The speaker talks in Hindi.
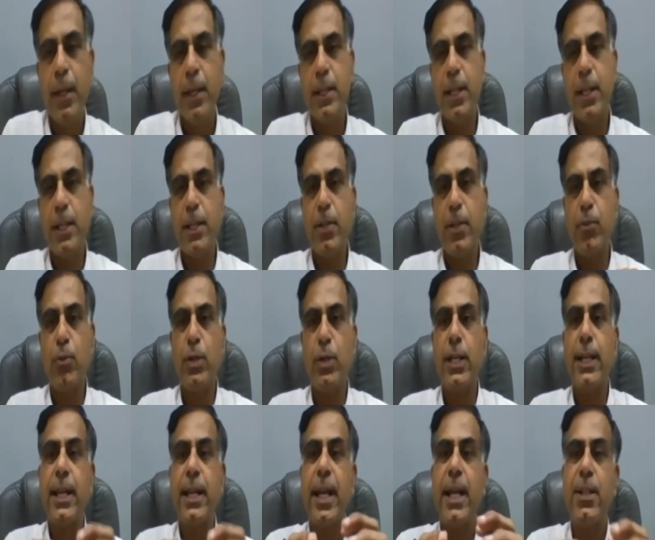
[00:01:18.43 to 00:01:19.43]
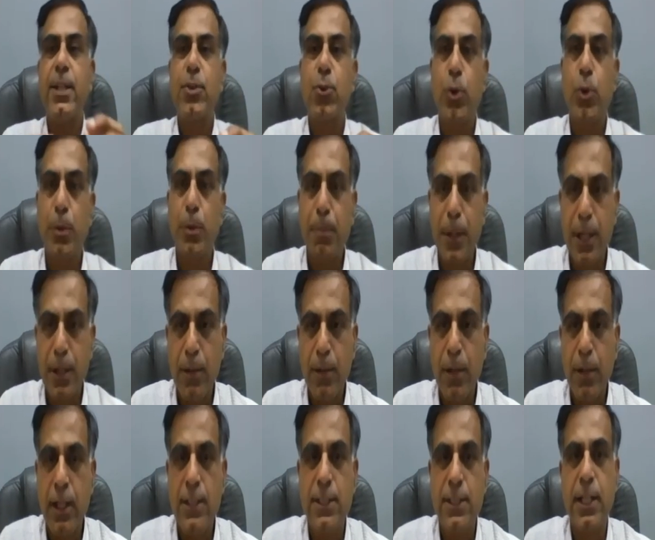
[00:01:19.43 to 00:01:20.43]
यदि उन्हें कैश कोई
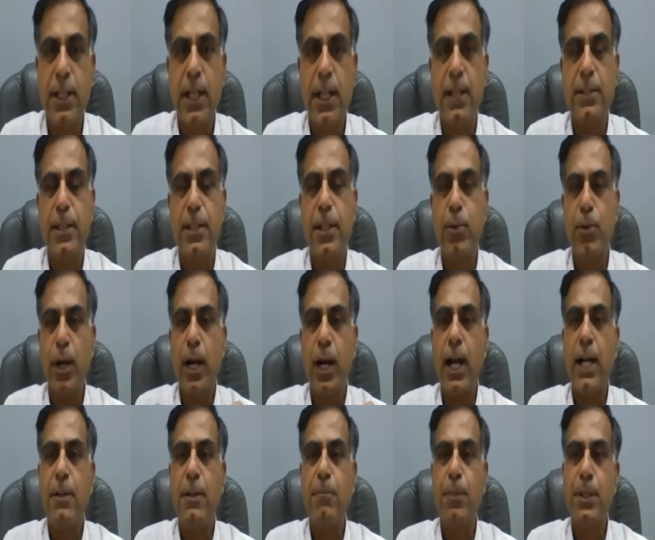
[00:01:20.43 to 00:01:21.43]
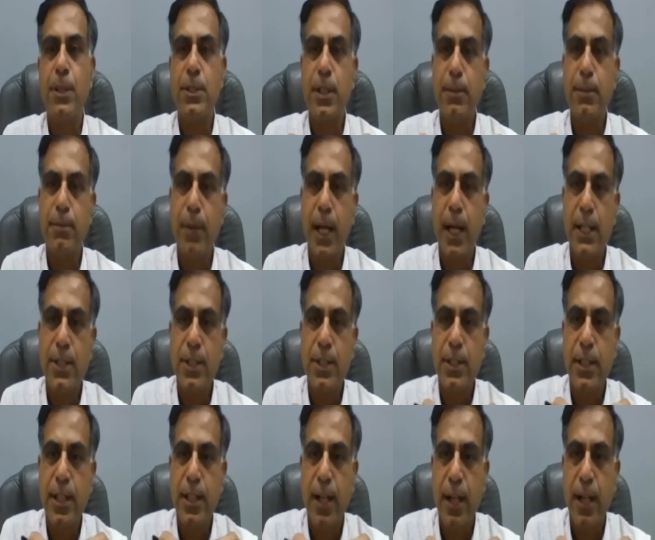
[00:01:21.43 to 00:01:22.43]
पर्टिकुलर रिसीट आती है तो 8 परसेंट
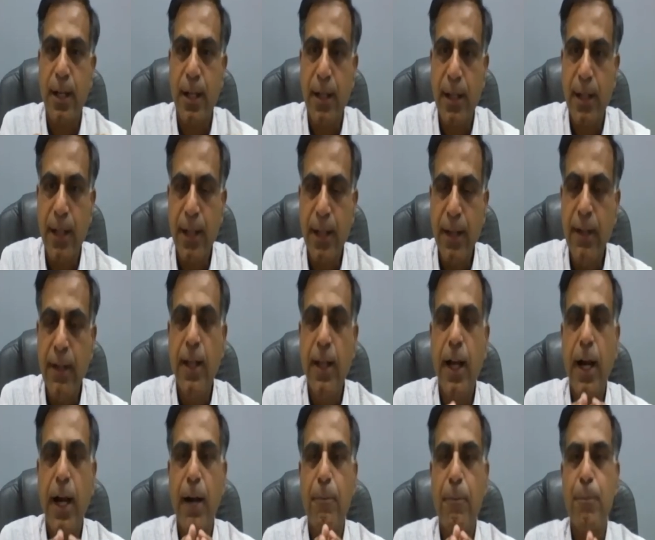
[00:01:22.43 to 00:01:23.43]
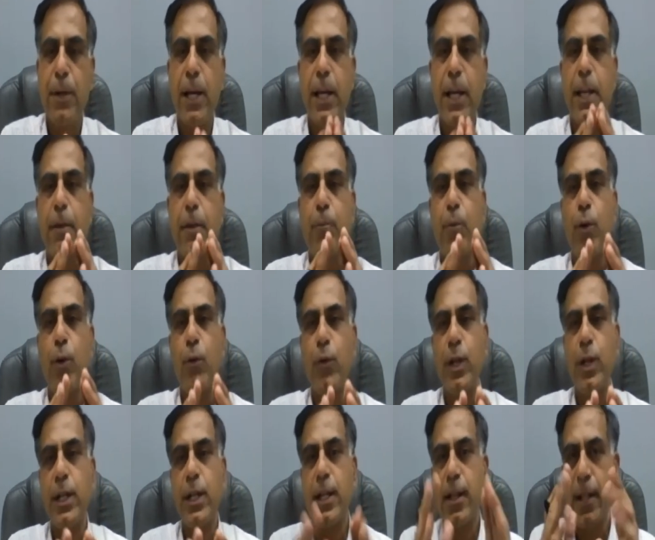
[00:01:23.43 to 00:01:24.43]
मार्जिन दिखा करके अपना एक
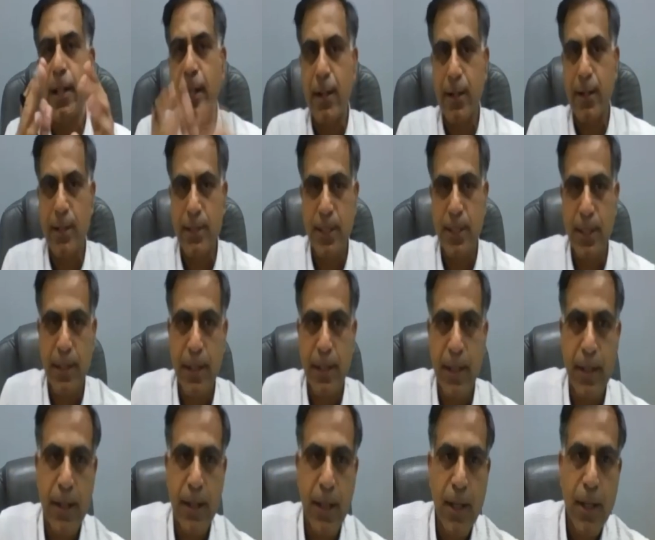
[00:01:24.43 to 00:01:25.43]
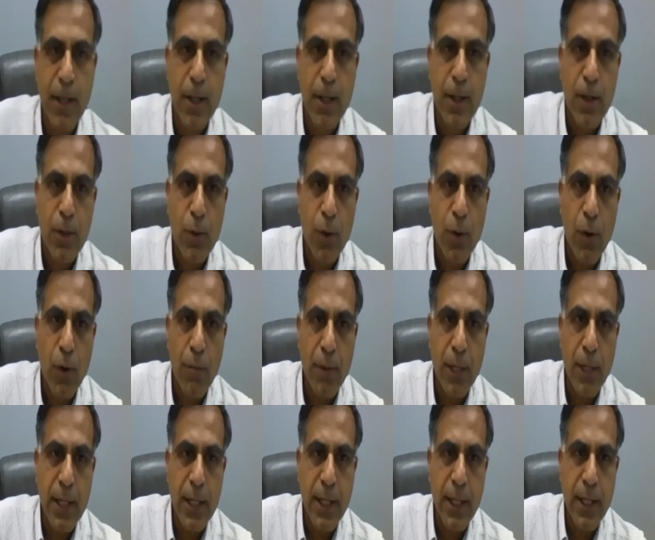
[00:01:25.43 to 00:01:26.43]
प्रॉफिट डिक्लेयर कर सकते हैं
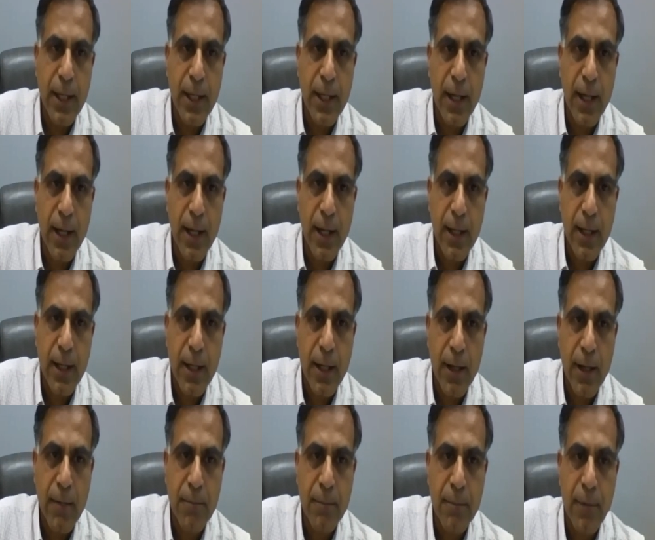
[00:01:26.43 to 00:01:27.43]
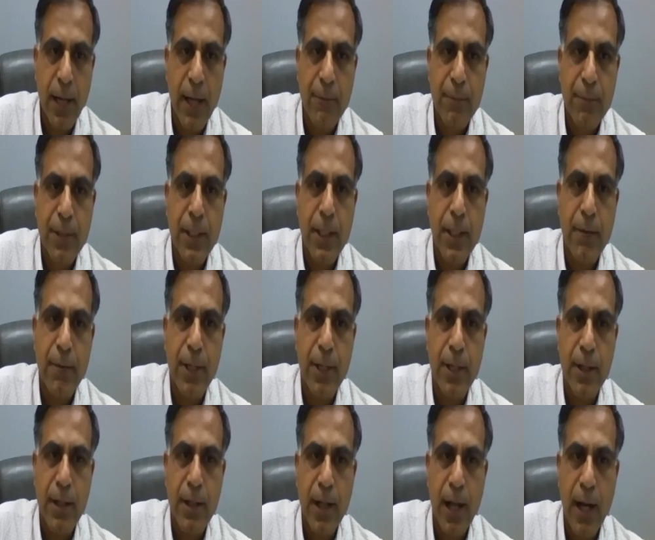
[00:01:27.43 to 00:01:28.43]
गवर्नमेंट ने यह कहा कि हम आपकी
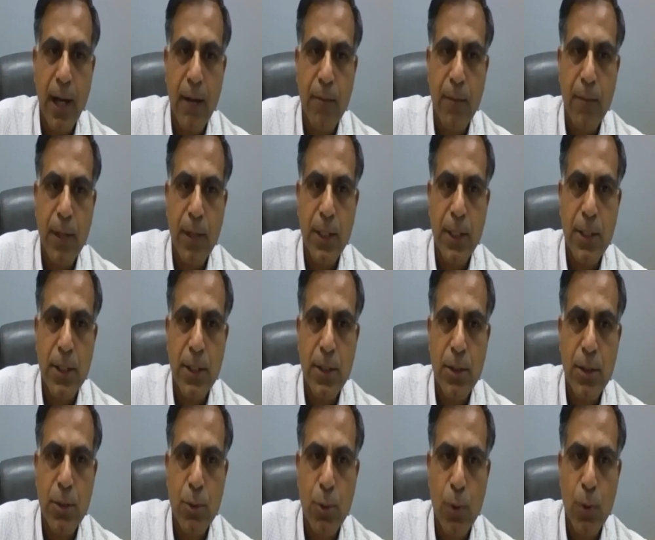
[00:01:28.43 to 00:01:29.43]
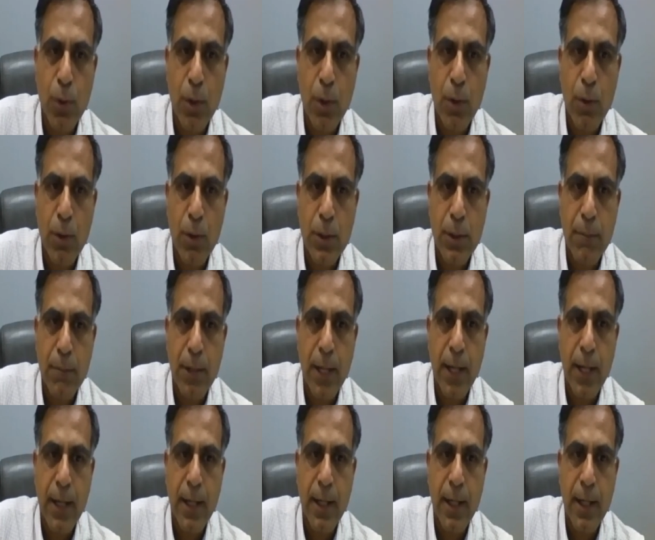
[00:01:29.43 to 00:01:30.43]
लिमिट अब इस दो करोड़ से
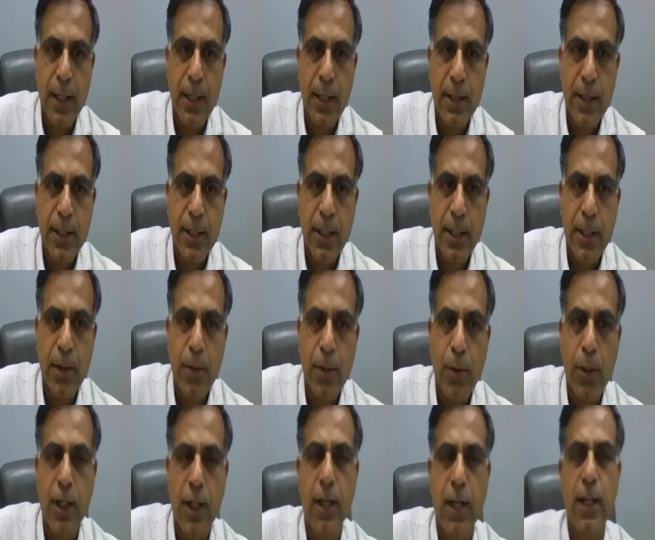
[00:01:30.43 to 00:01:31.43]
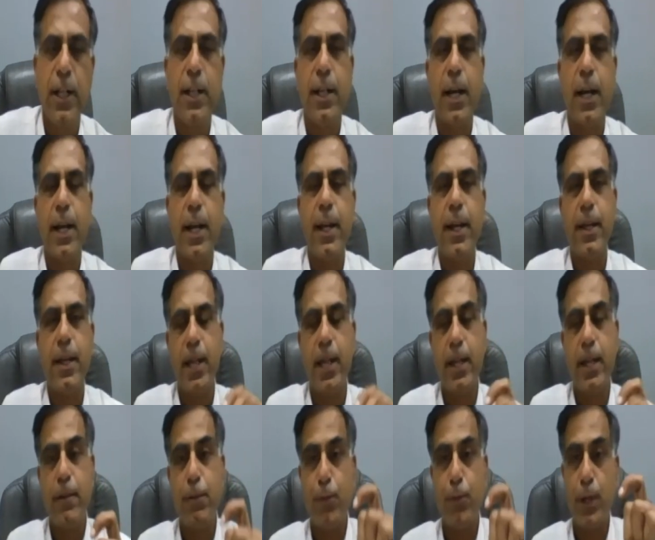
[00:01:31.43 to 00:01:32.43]
बढ़ा करके तीन करोड़ करने जा रहे हैं
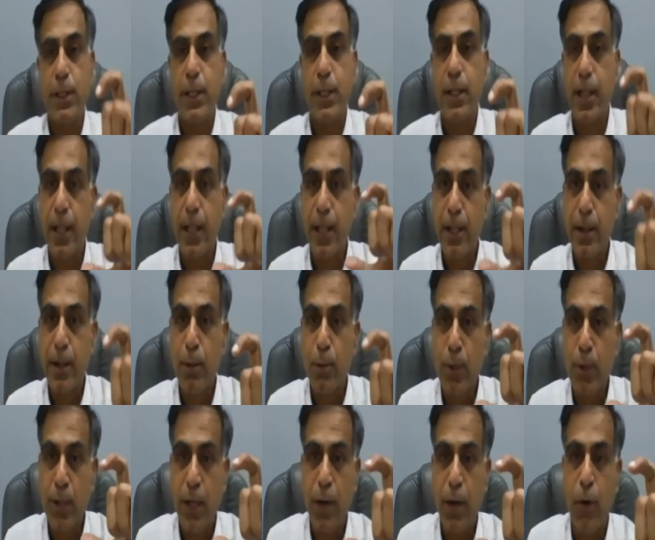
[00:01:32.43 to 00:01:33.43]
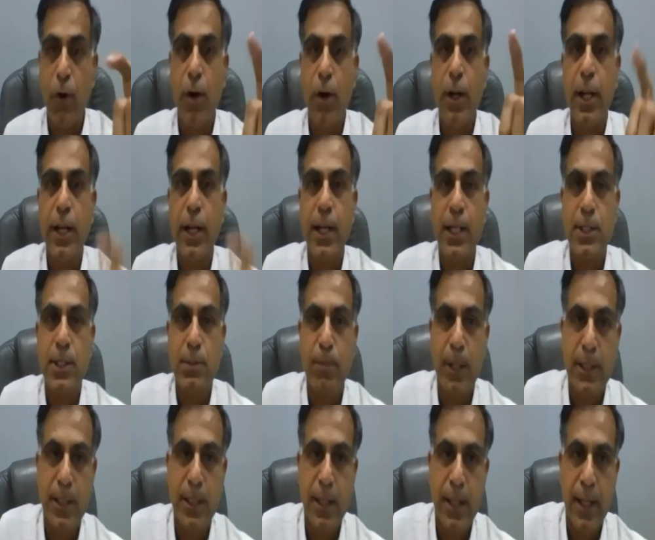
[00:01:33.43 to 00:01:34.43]
यानी फर्दर एक करोड़ का और
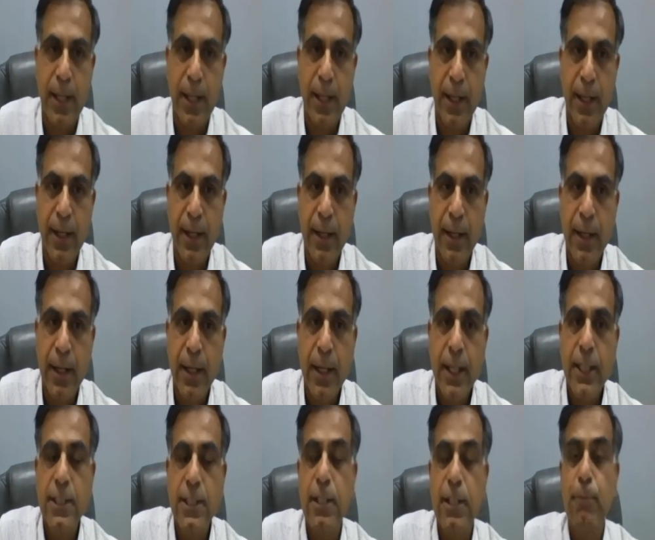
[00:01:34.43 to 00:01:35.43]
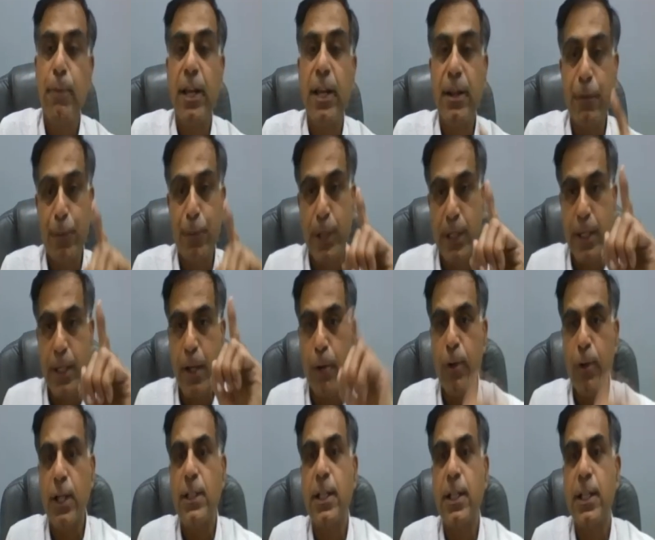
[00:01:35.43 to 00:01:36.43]
एनहांसमेंट दे रहे हैं इससे बेनिफिट क्या
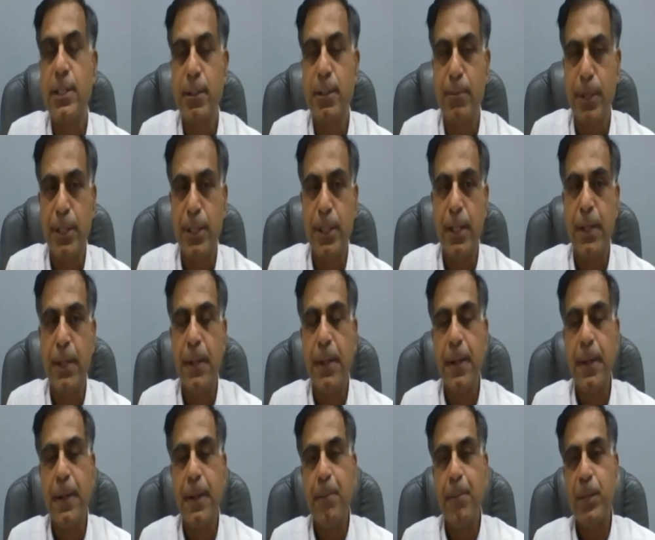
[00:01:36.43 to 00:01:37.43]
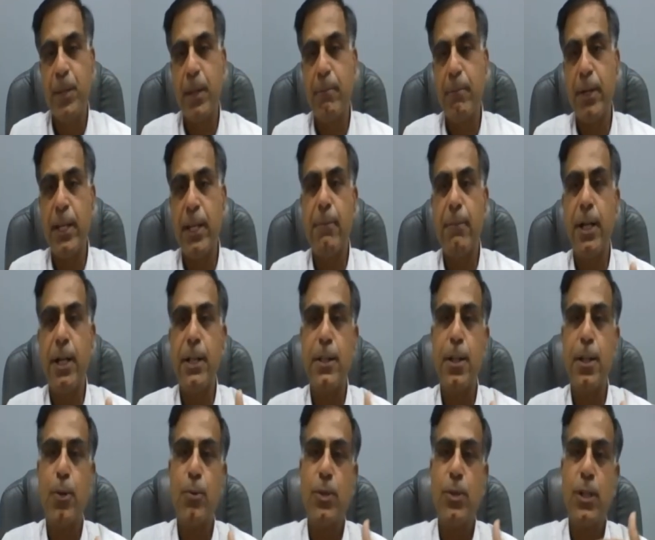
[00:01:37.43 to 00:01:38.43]
होगा जरा समझिए कि मैं ये
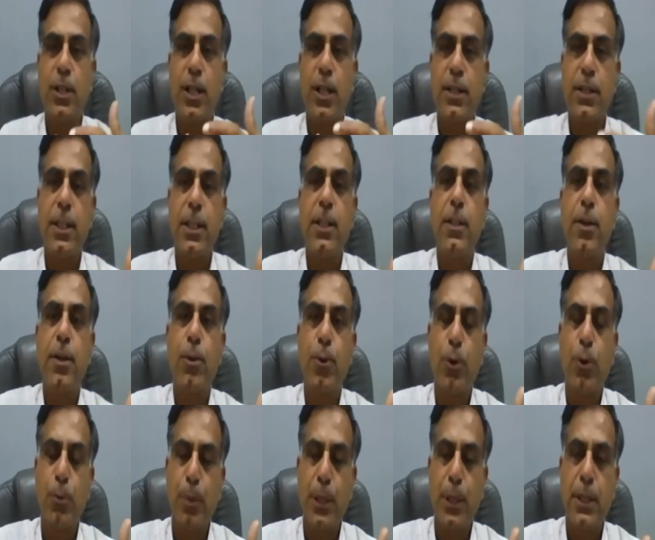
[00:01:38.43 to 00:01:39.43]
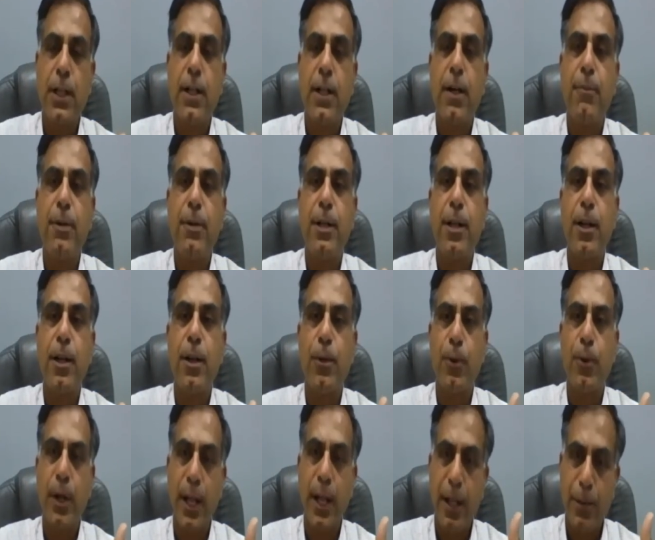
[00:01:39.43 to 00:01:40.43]
मानता हूं जिनका तीन करोड़ रुपए तक का भी
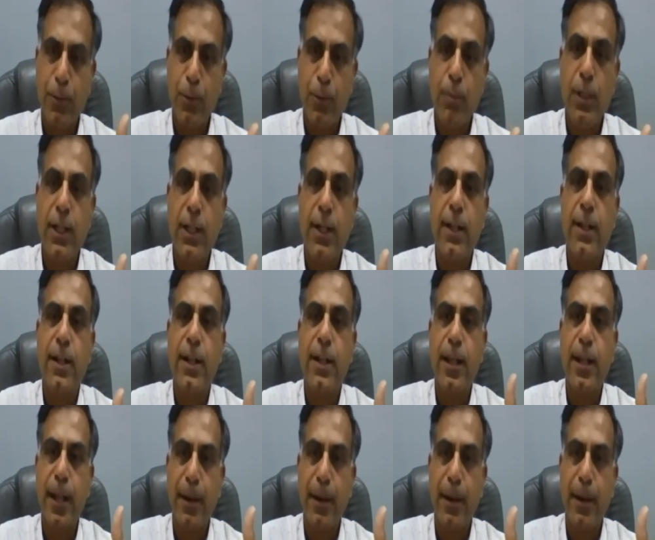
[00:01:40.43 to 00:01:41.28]
टर्नओवर है वो भी कहीं ना कहीं